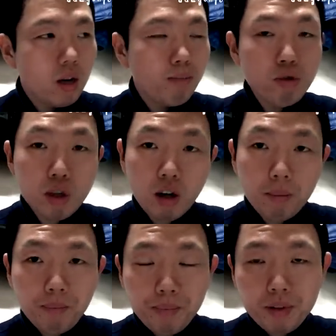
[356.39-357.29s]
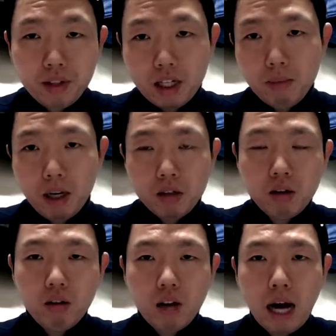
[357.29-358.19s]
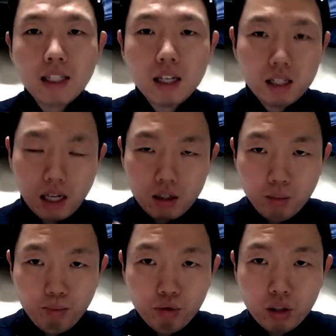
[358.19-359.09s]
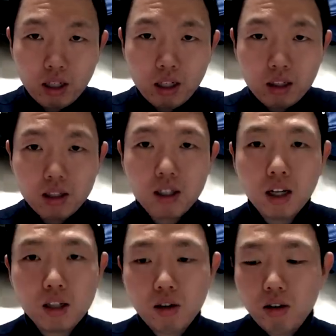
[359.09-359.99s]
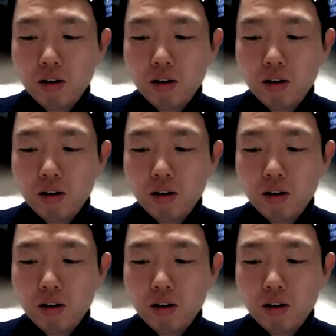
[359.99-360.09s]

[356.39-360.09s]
풀처럼 다시 말해서 항상 자연처럼 붙어 다닌다는 뜻이 되겠죠.